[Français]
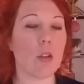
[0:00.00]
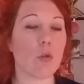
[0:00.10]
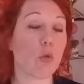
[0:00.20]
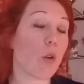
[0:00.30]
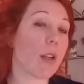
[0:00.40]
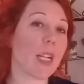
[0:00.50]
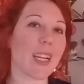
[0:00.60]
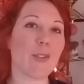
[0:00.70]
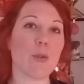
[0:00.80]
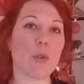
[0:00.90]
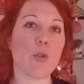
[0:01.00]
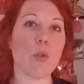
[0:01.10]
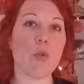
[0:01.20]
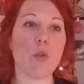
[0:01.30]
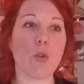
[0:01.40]
Surtout avec les réseaux
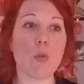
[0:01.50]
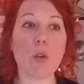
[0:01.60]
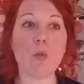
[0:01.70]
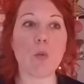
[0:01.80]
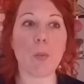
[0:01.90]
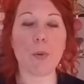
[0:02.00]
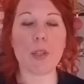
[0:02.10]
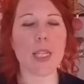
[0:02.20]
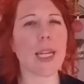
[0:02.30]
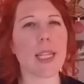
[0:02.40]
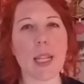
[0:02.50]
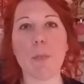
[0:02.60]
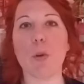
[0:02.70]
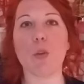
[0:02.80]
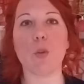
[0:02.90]
sociaux aujourd'hui où on peut dire
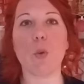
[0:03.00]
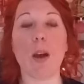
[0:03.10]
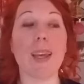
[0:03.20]
n'importe quoi.